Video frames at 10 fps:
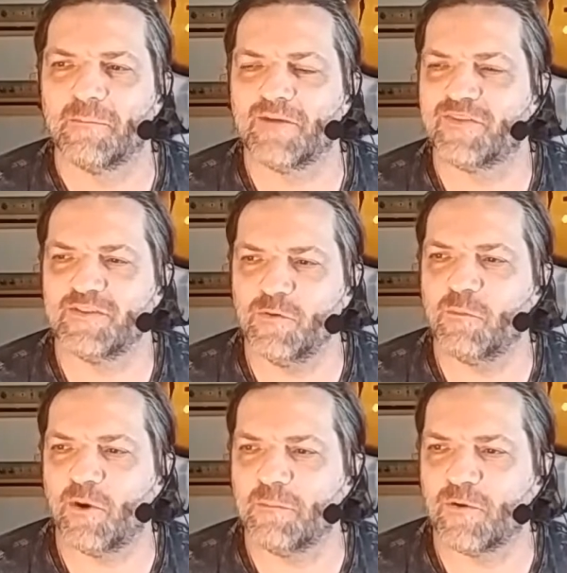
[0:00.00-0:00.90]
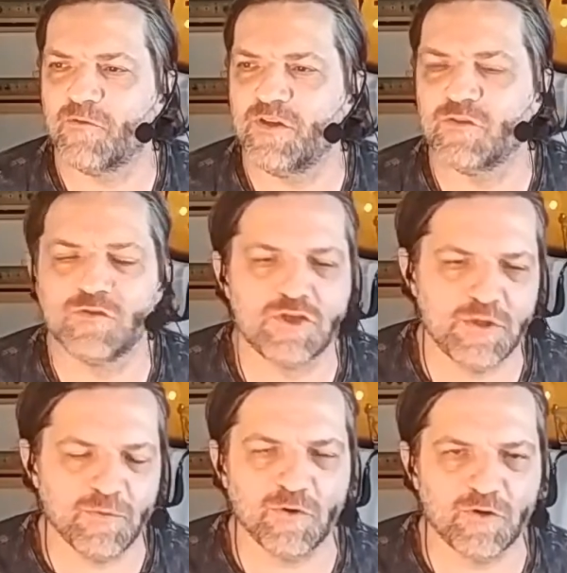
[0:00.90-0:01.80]
Para fazer um bom improviso,
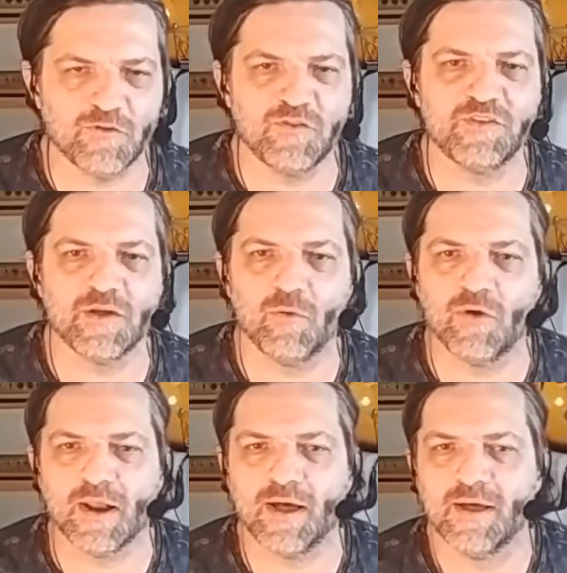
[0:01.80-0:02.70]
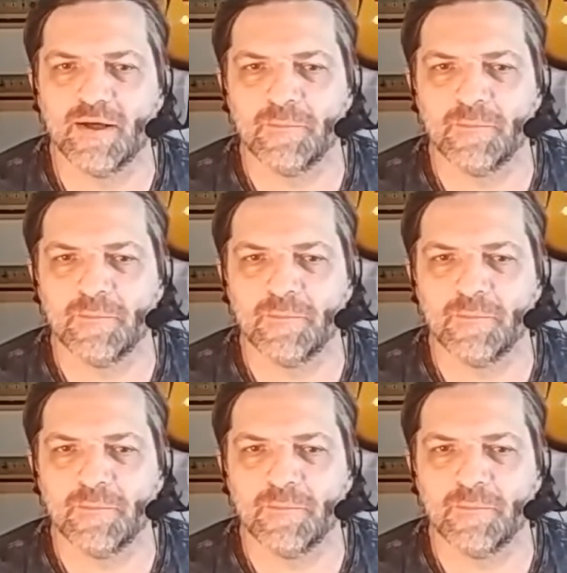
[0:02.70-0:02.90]
tipo o que eu fiz agora,